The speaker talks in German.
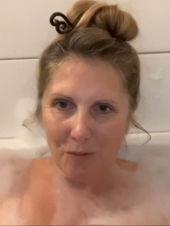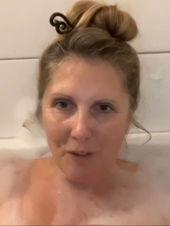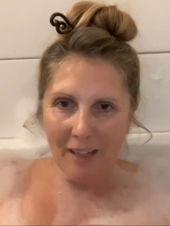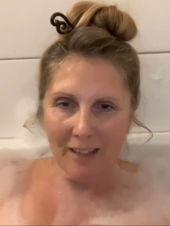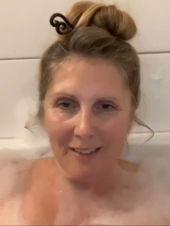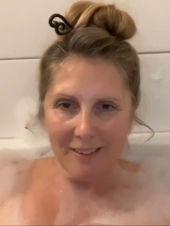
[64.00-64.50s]

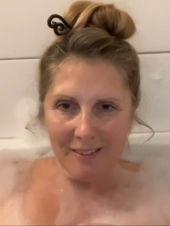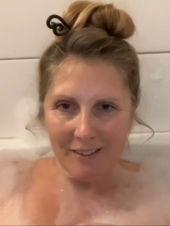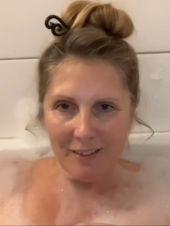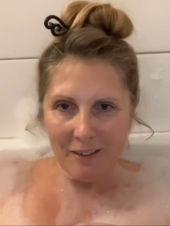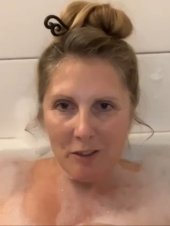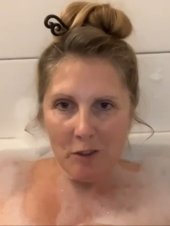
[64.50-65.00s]
fein,
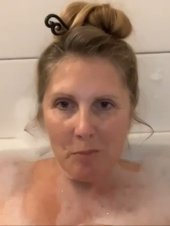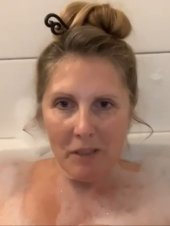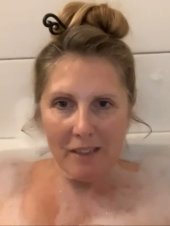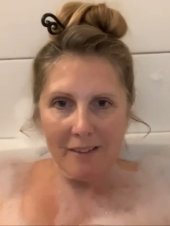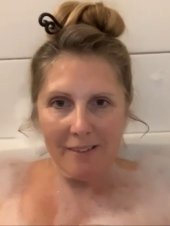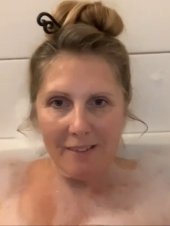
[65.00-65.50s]

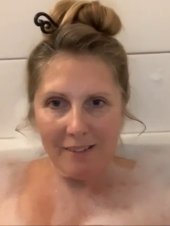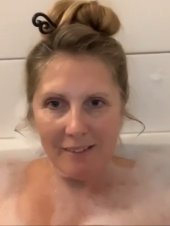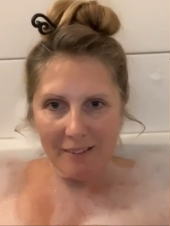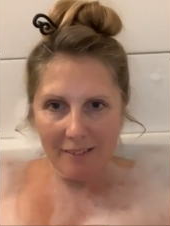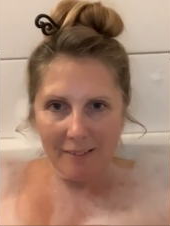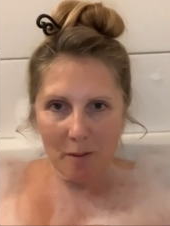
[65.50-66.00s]
schmiegt
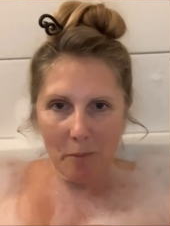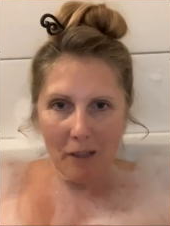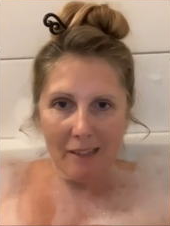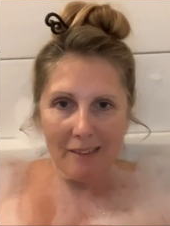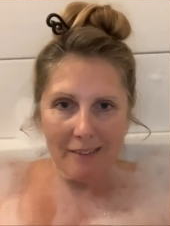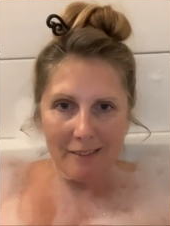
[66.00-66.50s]
sich in
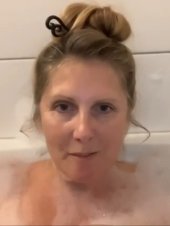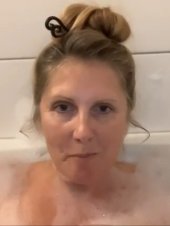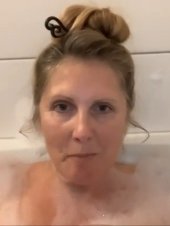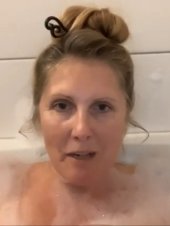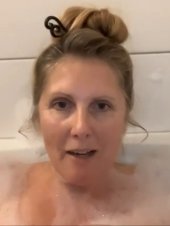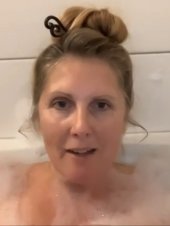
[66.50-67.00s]

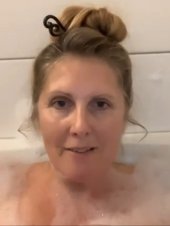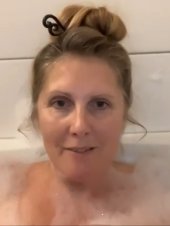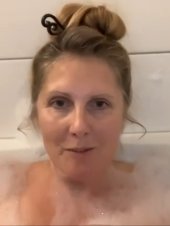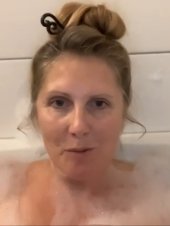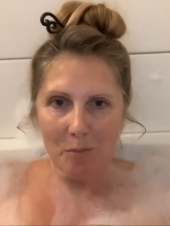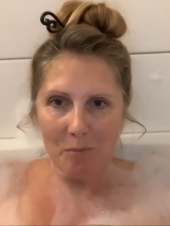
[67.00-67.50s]
zerbrechlichen
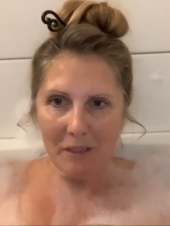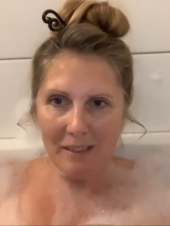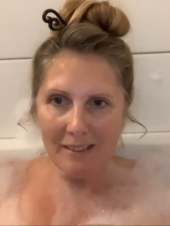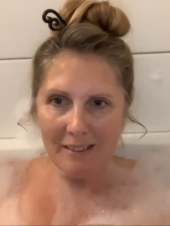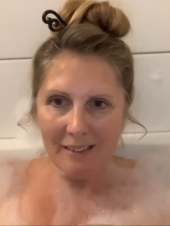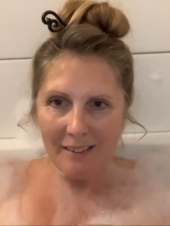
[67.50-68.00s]
Blasen um
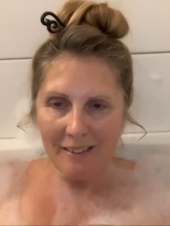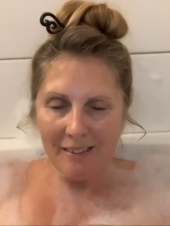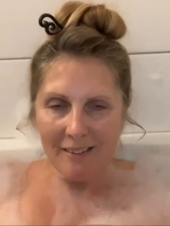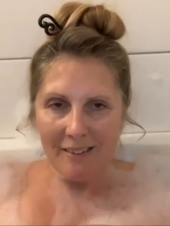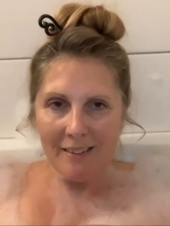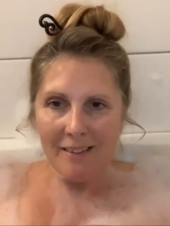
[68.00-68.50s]
mich.
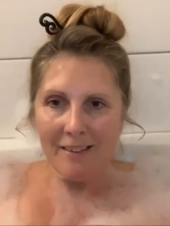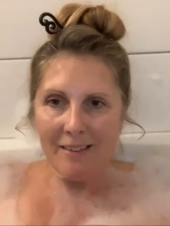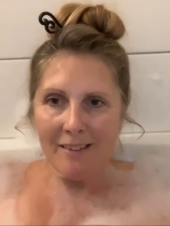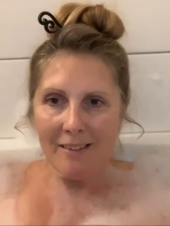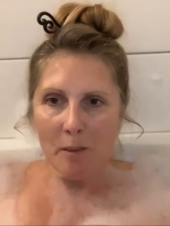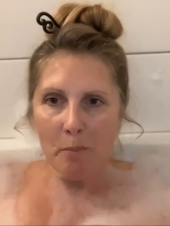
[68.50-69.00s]

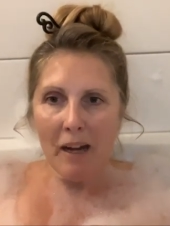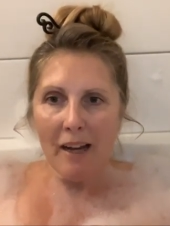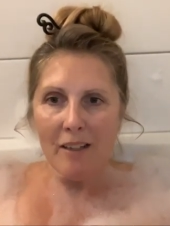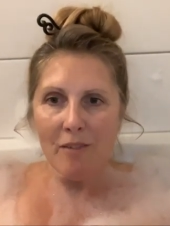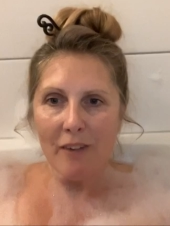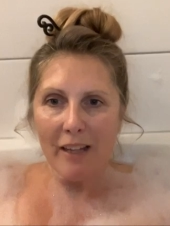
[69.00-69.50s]
Der
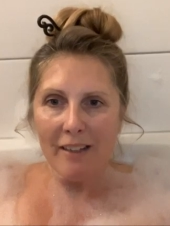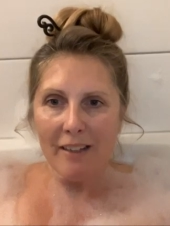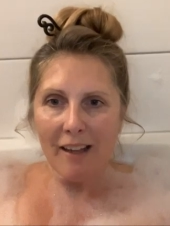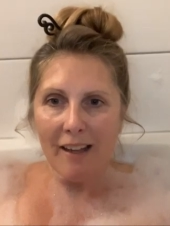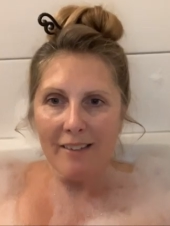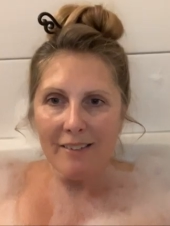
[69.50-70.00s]

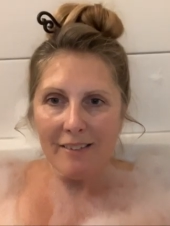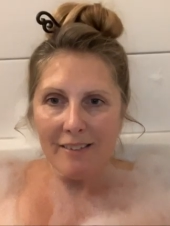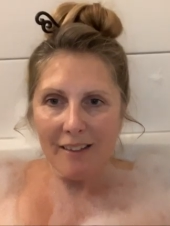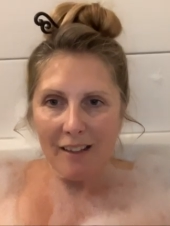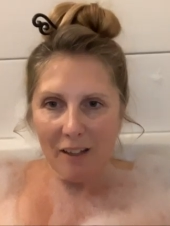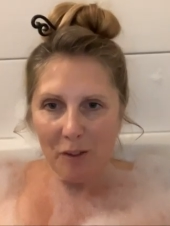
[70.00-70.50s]
Badewannenrand
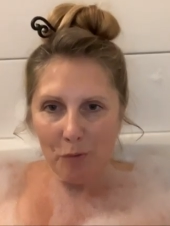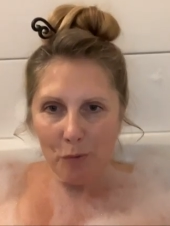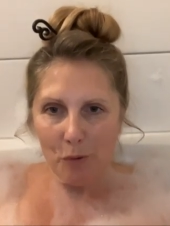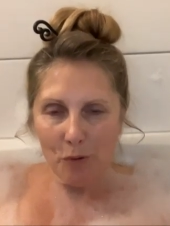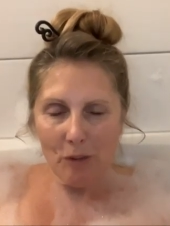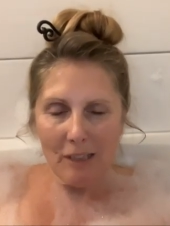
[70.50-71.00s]
eine
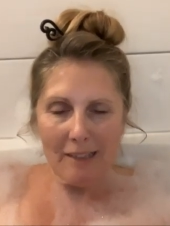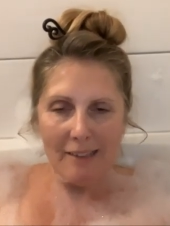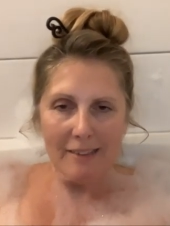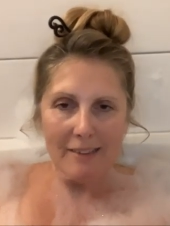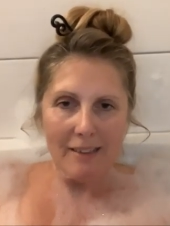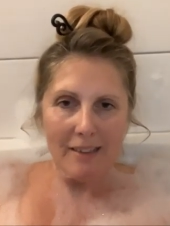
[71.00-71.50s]

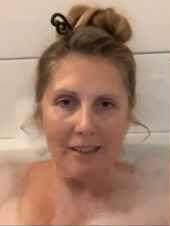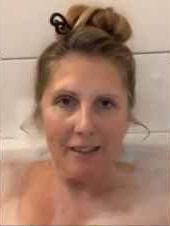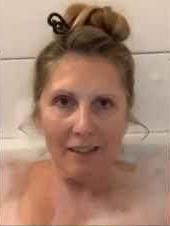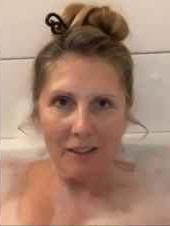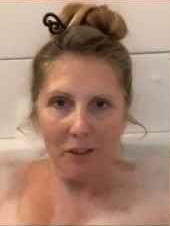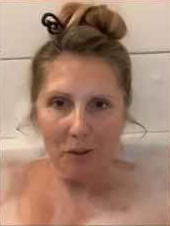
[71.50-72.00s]
frühkindliche
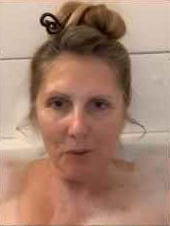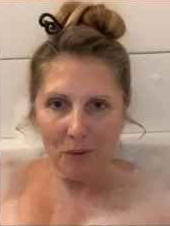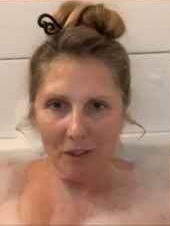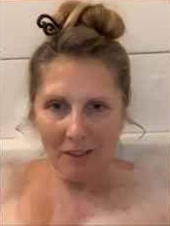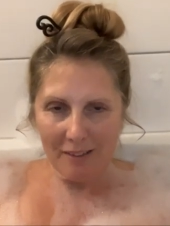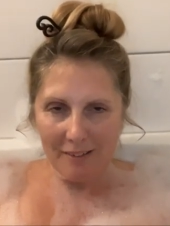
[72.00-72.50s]

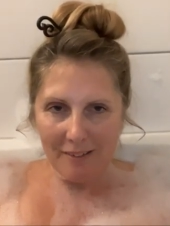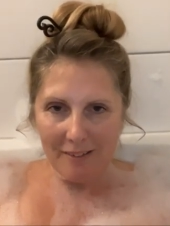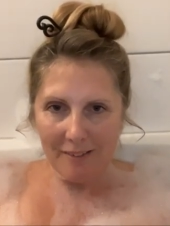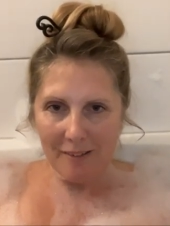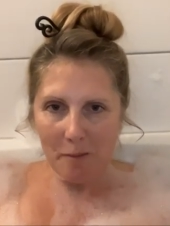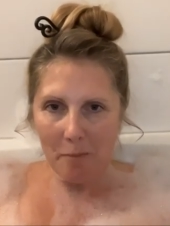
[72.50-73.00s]
Erinnerung
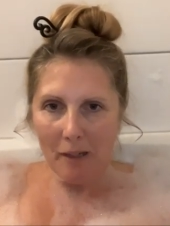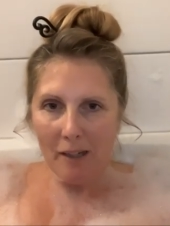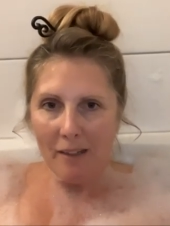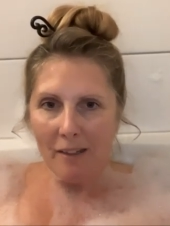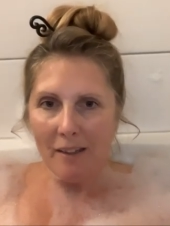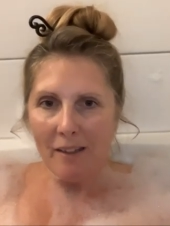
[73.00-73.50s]
ans Emai,